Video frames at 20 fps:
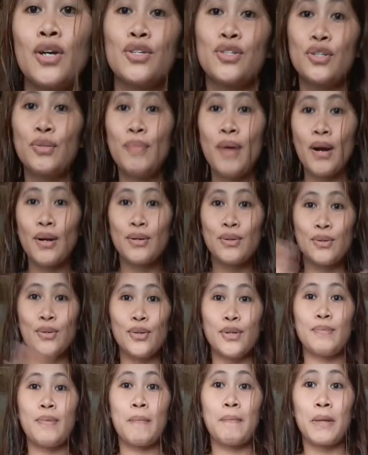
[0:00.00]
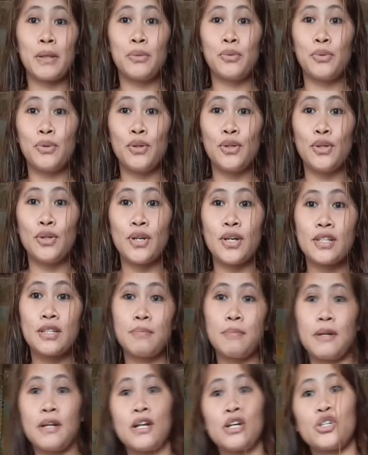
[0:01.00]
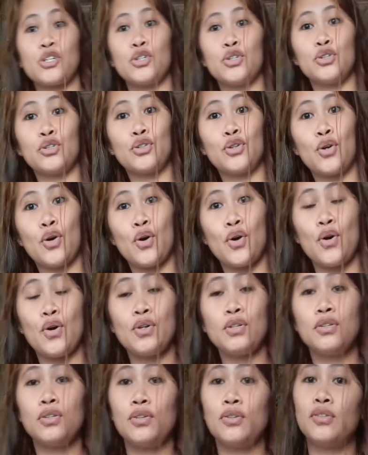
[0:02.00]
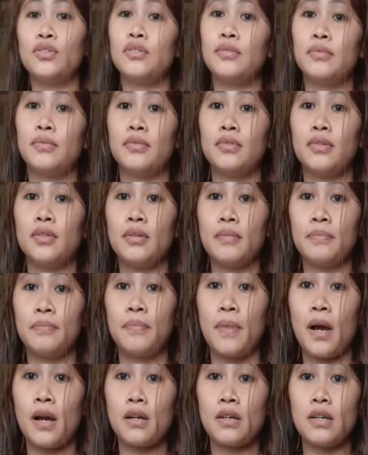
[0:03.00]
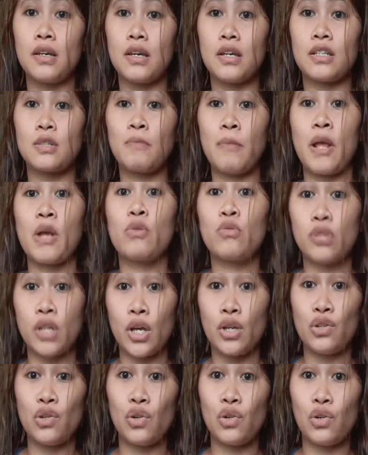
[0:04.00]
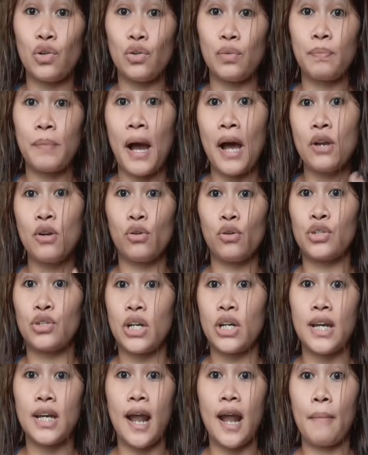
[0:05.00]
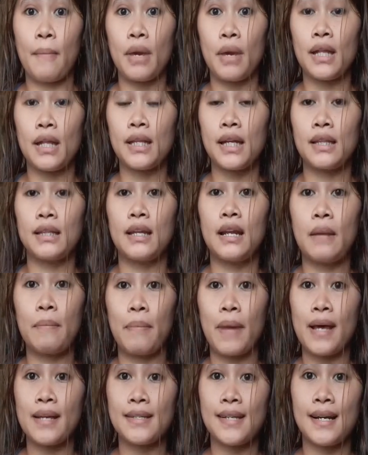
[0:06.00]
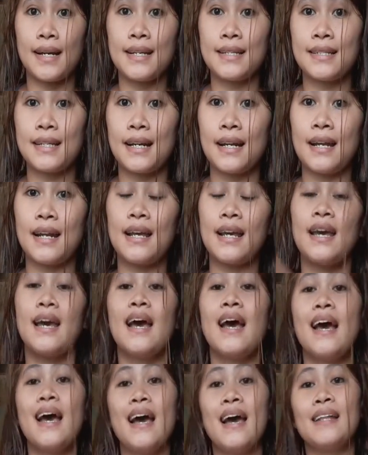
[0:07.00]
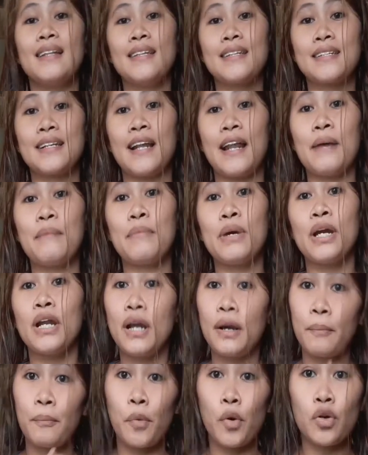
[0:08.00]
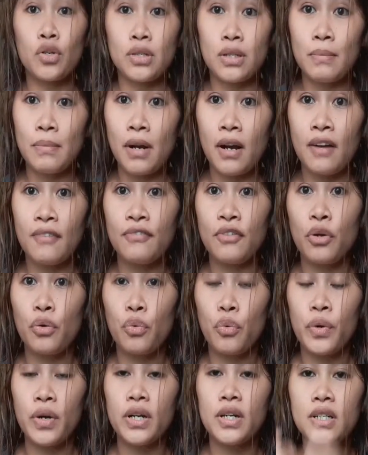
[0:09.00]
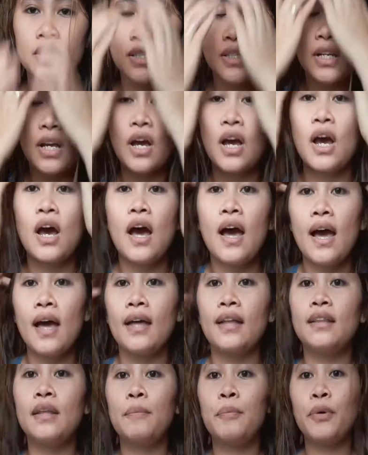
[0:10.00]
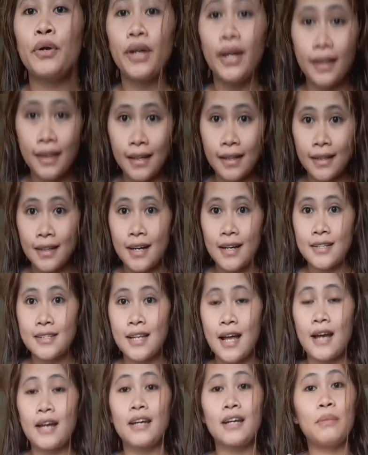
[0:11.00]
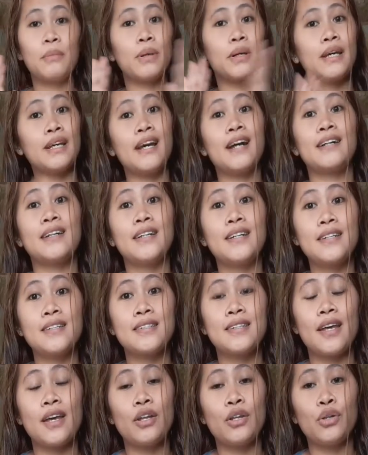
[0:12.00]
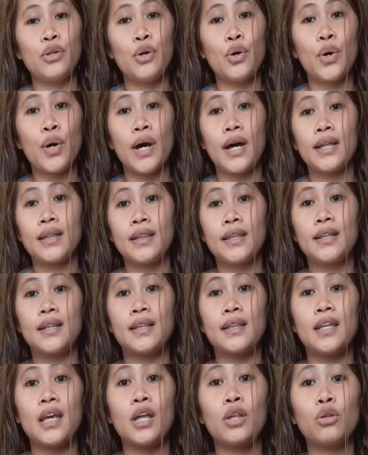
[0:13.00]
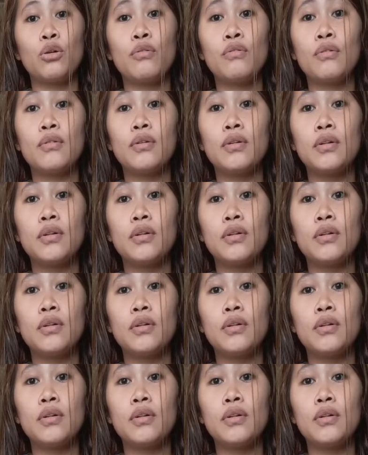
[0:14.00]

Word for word: So, bago ko ipapatuloy yung explanation ko, yung pag-explain ko sa inyo kung paano ko siya ginamit at in-apply sa aking sarili. Disclaimer lang po sa mga viewers. Hindi porket naghiyang sa akin na maghiyang na din sa inyo. At itong